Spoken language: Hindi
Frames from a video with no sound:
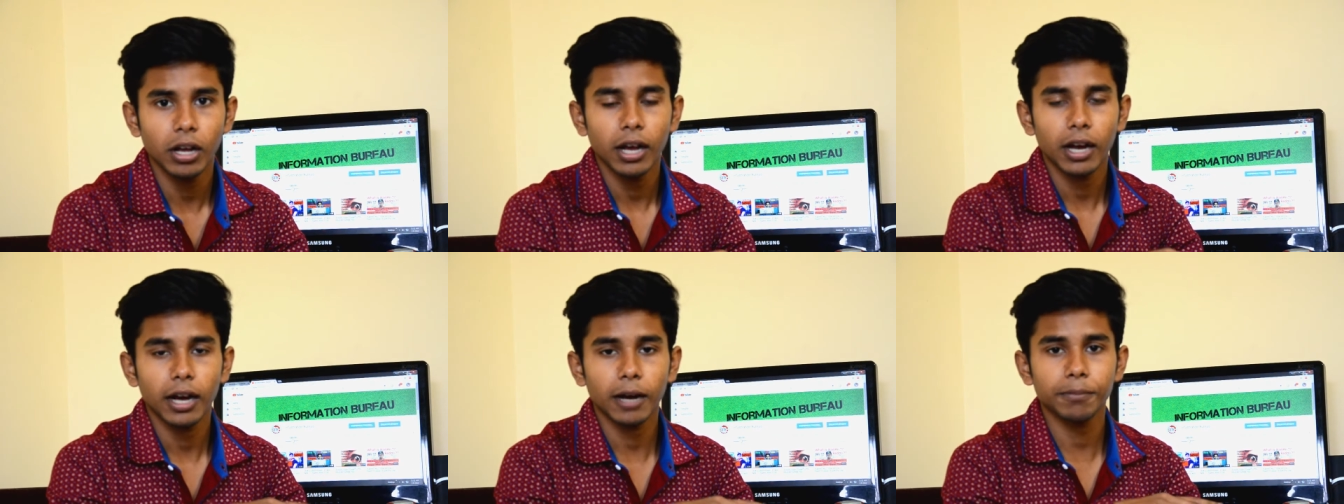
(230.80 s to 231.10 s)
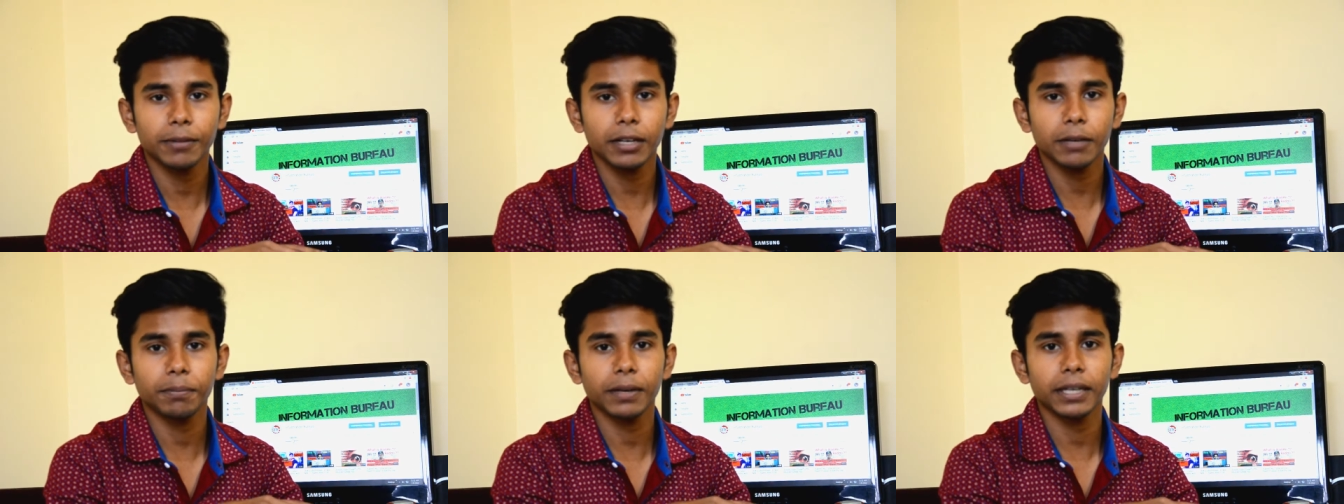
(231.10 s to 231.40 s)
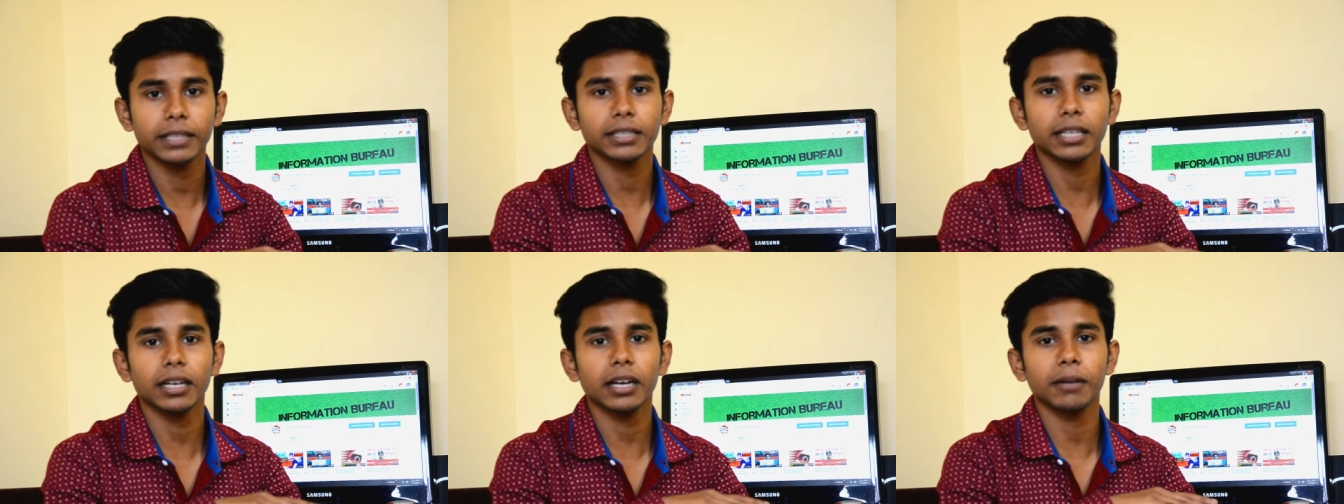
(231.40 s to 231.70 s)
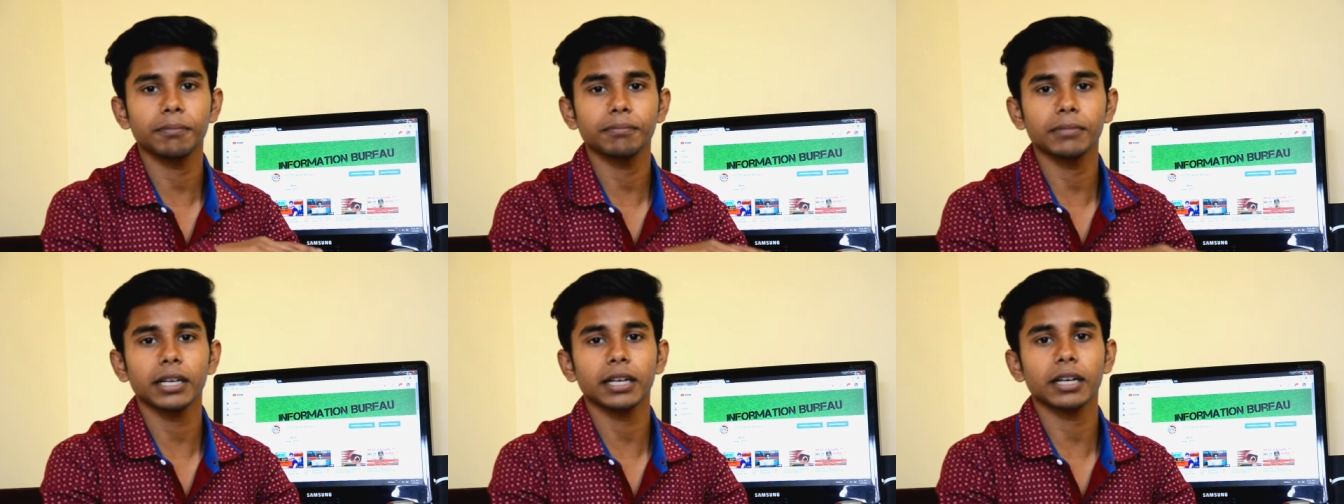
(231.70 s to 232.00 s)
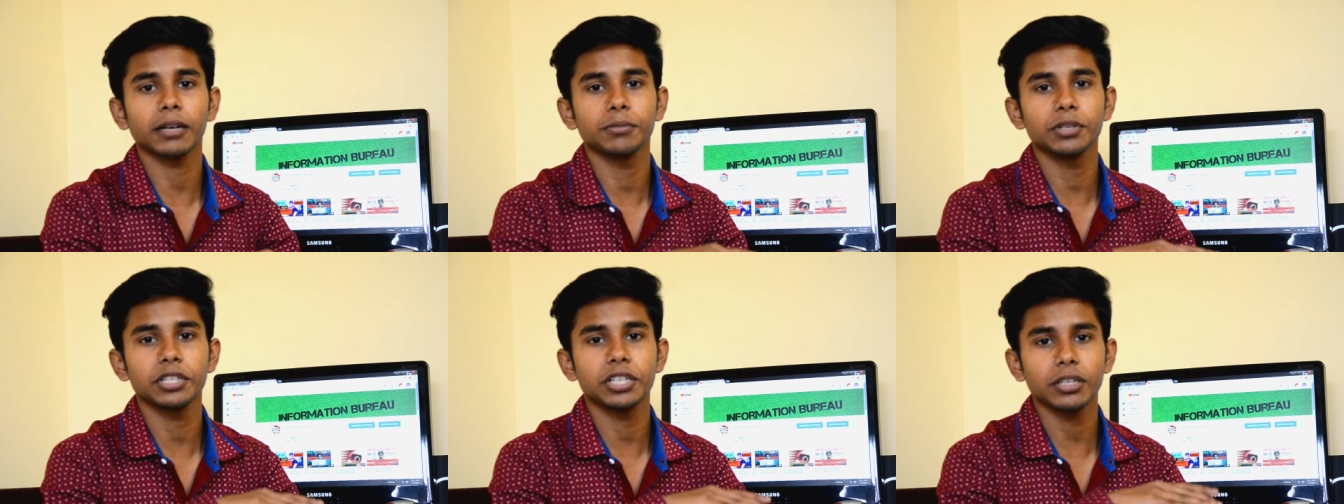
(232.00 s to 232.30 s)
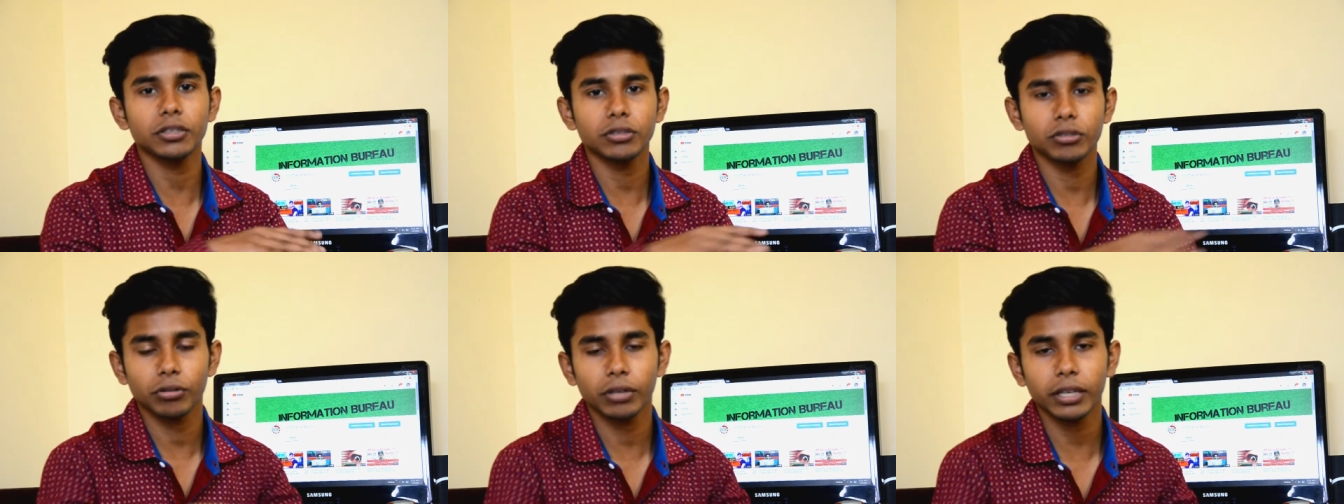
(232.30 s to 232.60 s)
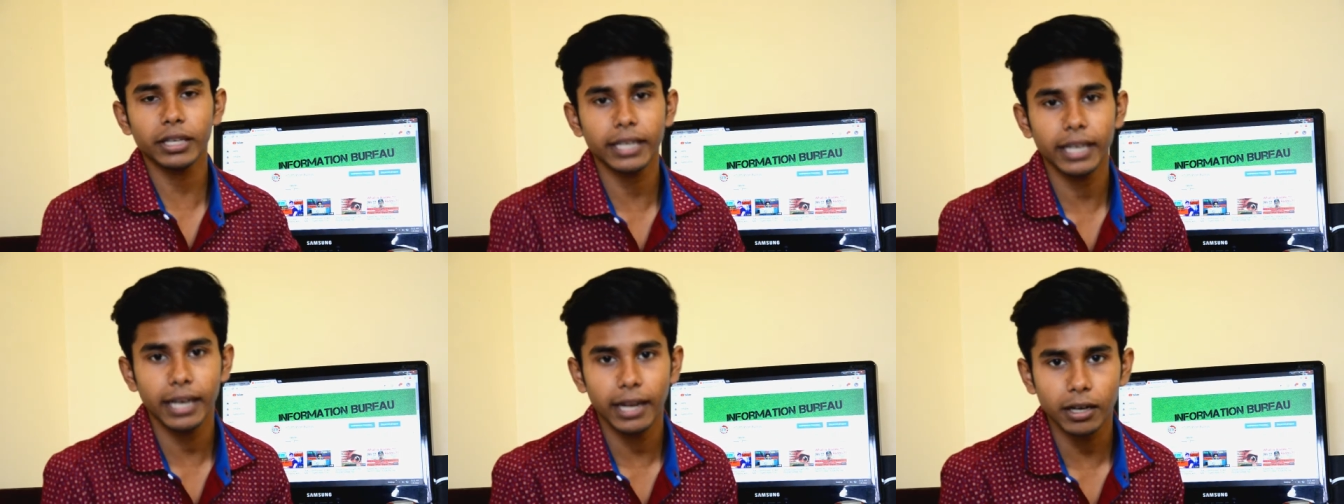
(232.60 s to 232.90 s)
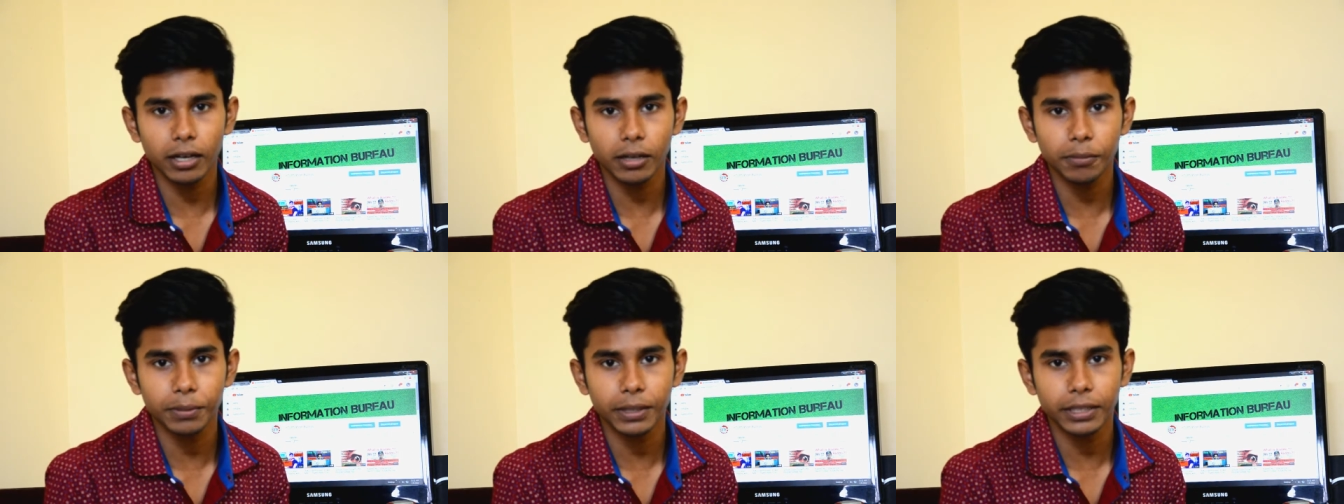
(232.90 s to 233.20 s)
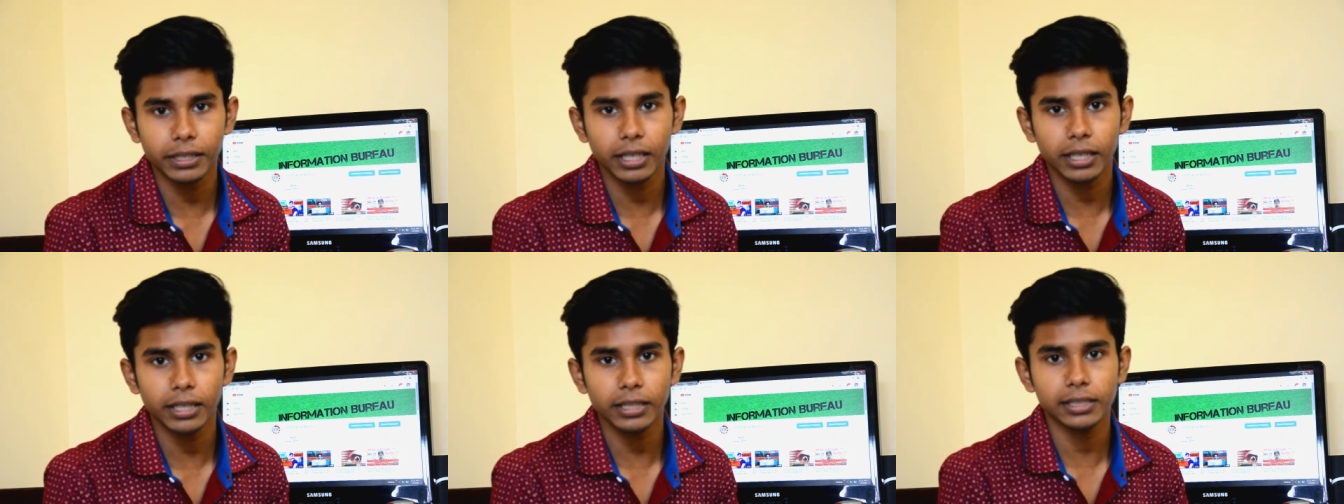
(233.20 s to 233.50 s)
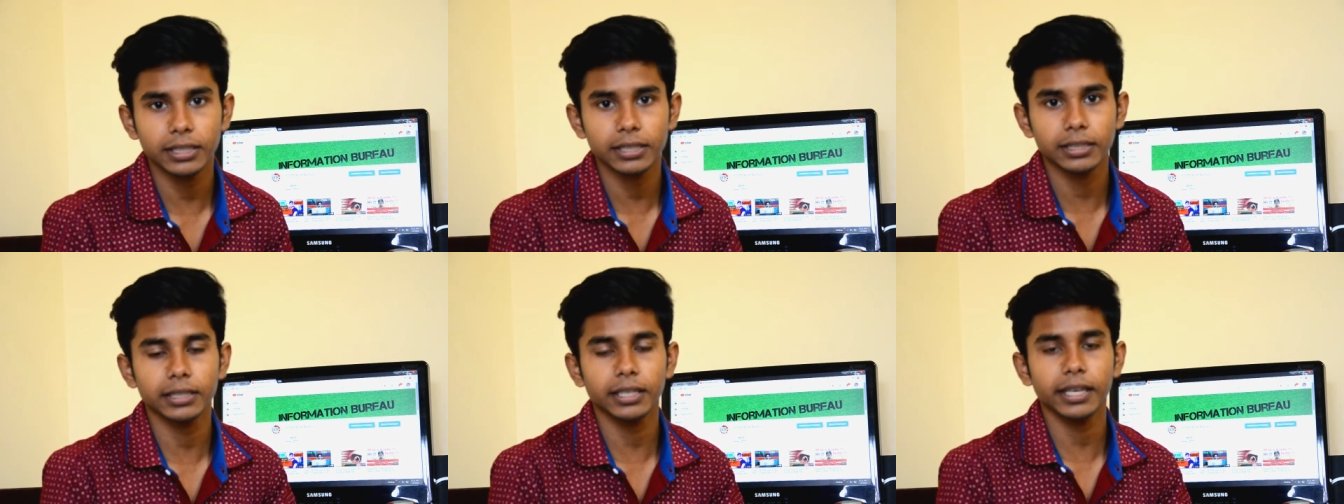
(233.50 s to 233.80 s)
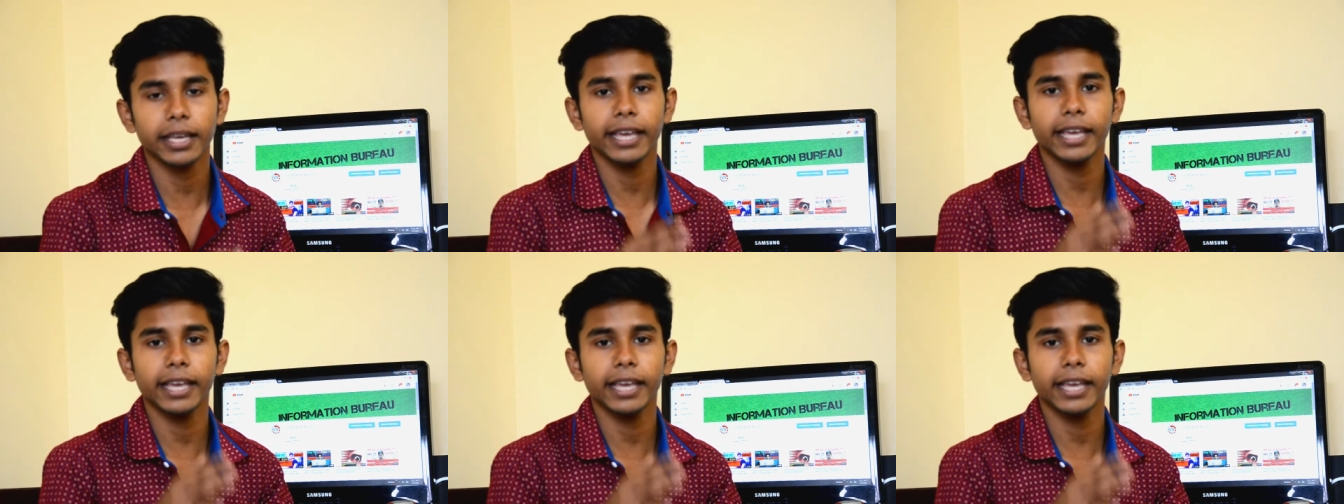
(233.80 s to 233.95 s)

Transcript: अपना पैसा अपना कमीशन जो है खिलाना पड़ता है जिससे